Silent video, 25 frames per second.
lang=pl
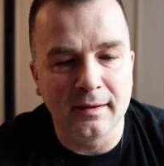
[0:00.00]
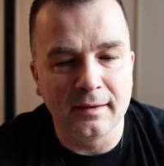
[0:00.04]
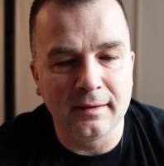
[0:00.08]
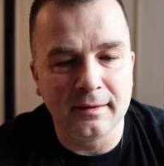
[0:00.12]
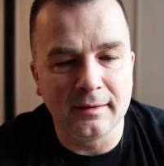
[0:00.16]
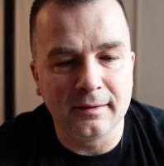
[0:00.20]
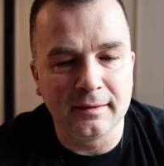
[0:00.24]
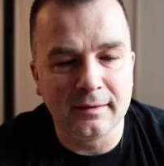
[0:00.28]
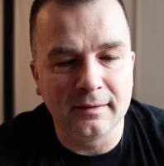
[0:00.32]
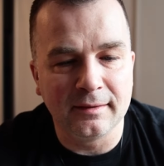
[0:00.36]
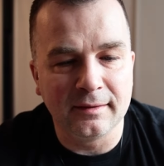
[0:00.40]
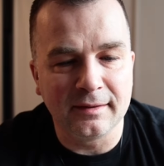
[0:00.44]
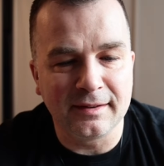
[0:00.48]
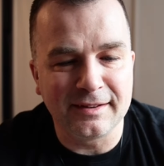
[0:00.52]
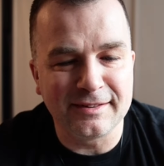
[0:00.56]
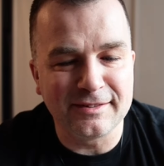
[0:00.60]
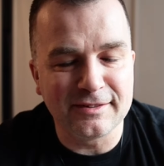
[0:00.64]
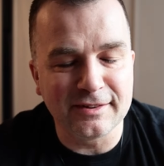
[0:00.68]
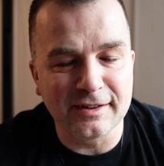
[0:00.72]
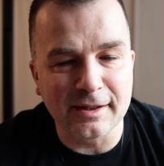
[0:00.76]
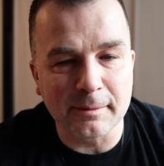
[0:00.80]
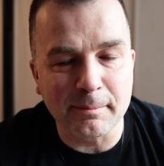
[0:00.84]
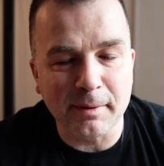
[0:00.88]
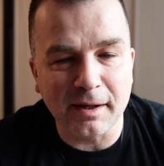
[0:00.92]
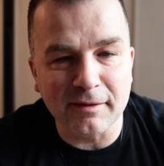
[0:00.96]
Yy,
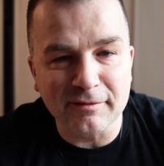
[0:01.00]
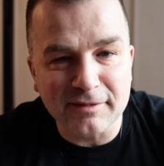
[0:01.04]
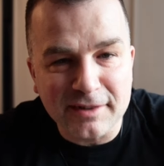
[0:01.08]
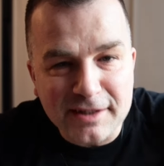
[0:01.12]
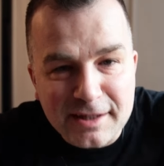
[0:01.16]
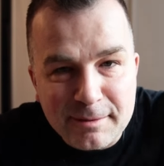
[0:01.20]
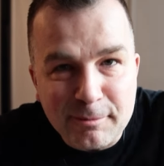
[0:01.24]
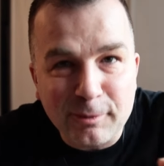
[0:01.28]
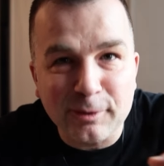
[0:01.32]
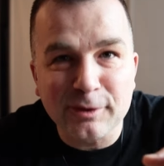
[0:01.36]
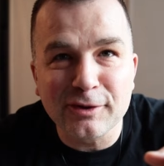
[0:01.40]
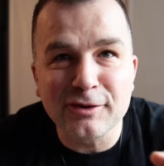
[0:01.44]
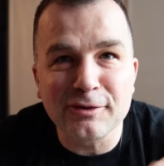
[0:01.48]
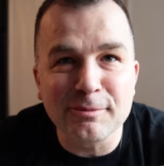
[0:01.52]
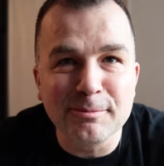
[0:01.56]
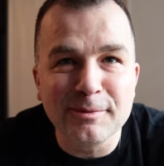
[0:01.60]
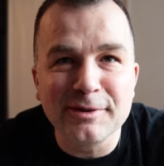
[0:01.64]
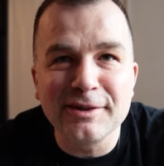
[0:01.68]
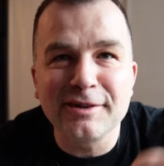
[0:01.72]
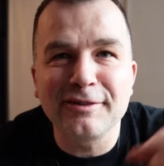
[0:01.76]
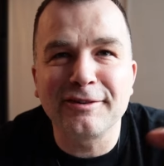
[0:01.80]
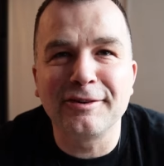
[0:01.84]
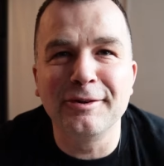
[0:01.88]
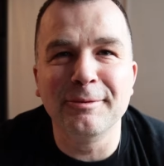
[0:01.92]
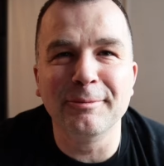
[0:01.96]
gdzie naprawdę nie mogliśmy
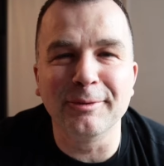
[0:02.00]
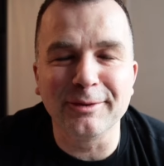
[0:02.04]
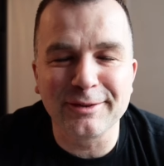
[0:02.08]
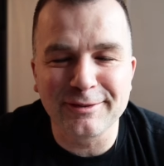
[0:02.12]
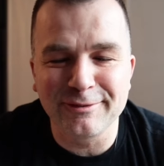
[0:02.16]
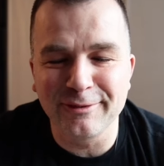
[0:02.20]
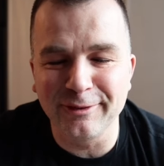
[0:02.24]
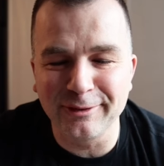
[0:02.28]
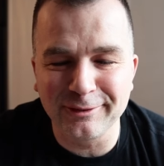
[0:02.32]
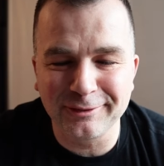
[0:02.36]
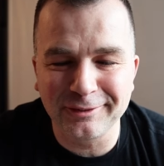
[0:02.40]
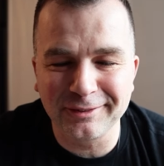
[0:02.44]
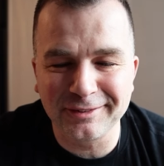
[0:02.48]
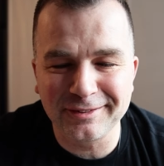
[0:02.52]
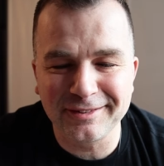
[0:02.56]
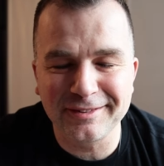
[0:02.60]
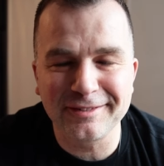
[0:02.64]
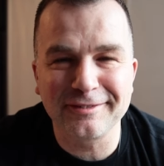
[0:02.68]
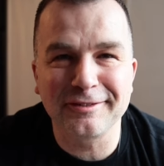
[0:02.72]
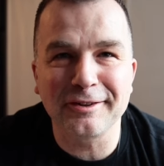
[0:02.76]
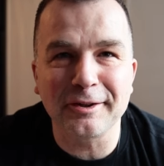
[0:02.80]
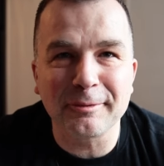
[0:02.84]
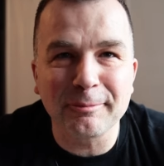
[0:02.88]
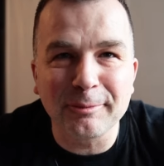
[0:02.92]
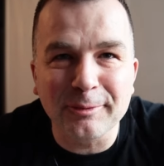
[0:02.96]
niczym otworzyć,
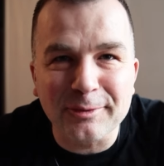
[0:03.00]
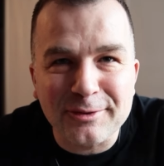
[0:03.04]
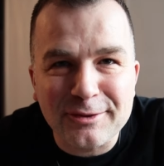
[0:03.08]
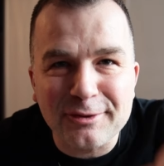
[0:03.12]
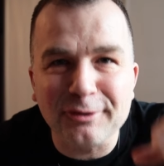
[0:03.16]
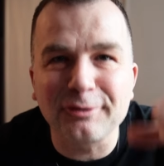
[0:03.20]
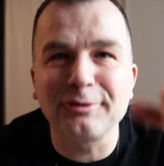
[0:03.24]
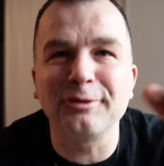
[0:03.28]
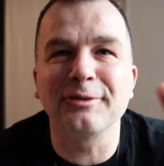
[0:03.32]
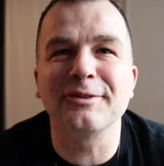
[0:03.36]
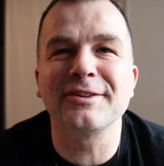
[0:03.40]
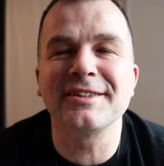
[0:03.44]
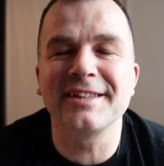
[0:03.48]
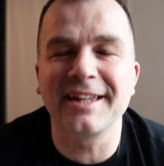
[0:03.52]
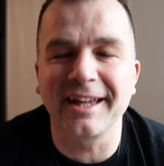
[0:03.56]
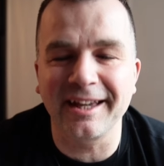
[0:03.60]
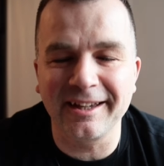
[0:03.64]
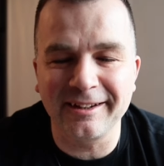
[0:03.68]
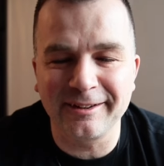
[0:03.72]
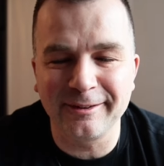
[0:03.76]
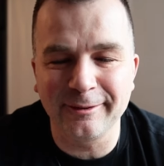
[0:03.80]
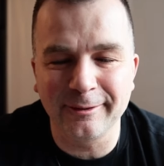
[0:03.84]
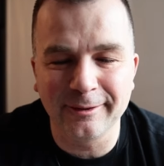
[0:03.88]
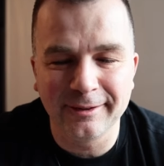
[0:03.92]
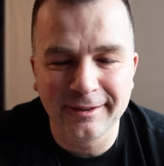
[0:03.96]
trzeba było coś
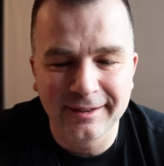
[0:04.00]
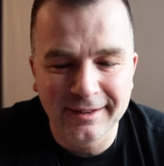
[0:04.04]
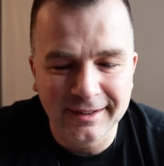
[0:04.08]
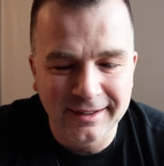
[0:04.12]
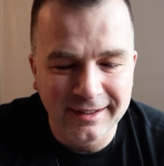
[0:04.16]
ostrego